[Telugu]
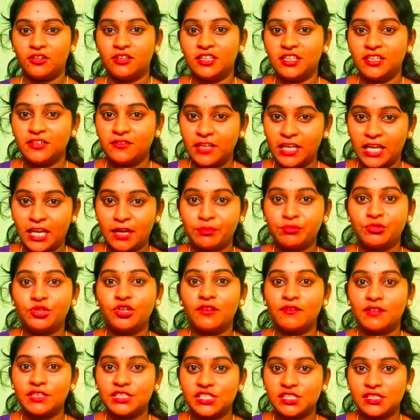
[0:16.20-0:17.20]
అండి వెల్కమ్
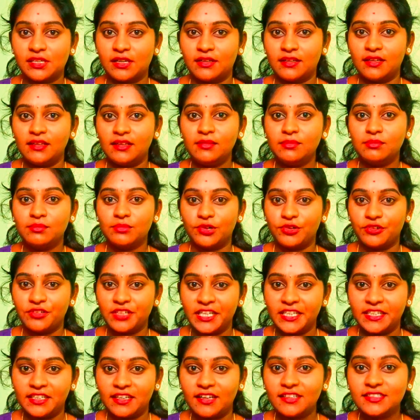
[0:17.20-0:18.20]
టు అవర్ ఛానల్
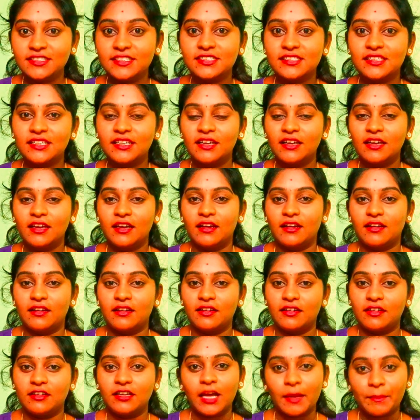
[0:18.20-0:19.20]
మోహిని టాక్స్
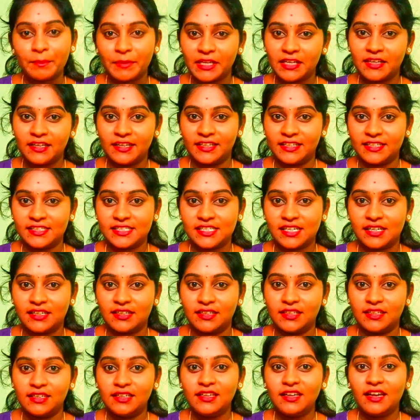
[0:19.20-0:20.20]
నా పేరు నీరజ
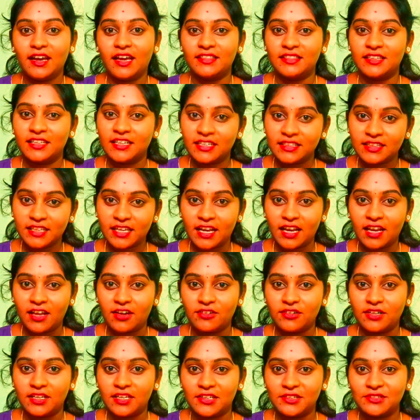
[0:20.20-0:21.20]
అండి అందరైతే
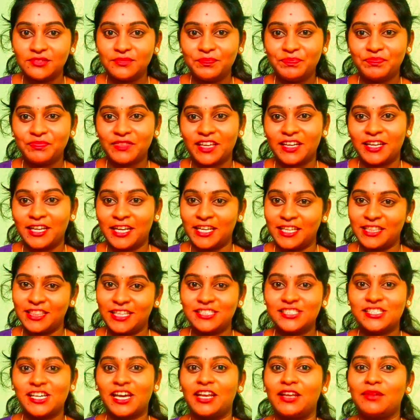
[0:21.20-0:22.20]
ఎలా ఉన్నారు
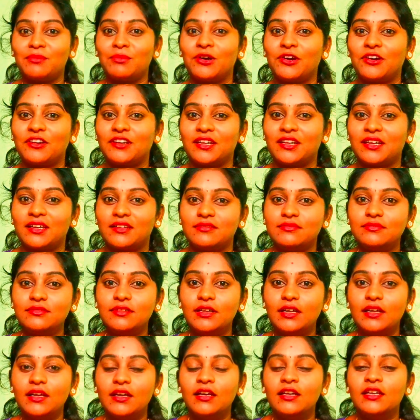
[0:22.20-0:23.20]
నేనైతే చాలా బాగున్నాను
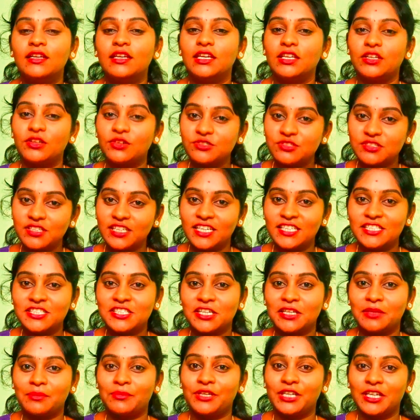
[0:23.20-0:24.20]
ఈరోజు నేను
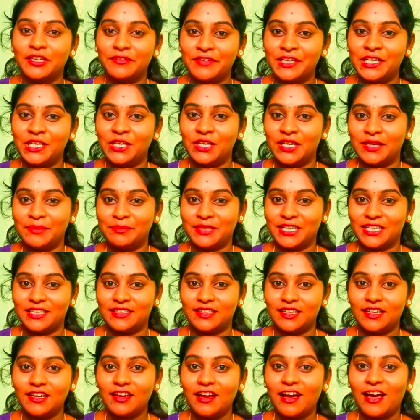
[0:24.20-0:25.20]
చేయబోయే వీడియో
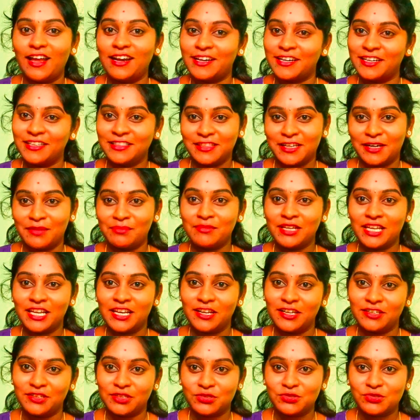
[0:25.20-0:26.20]
ఏంటంటే ఆల్రెడీ తమ్
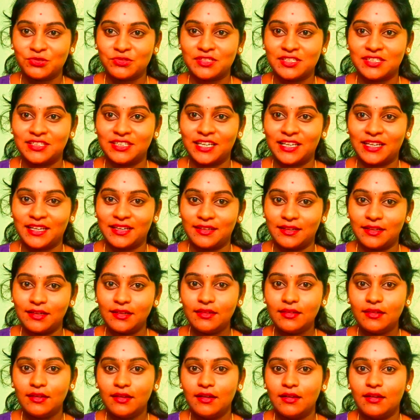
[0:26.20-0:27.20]
నెల్ అయితే చూసుంటారండి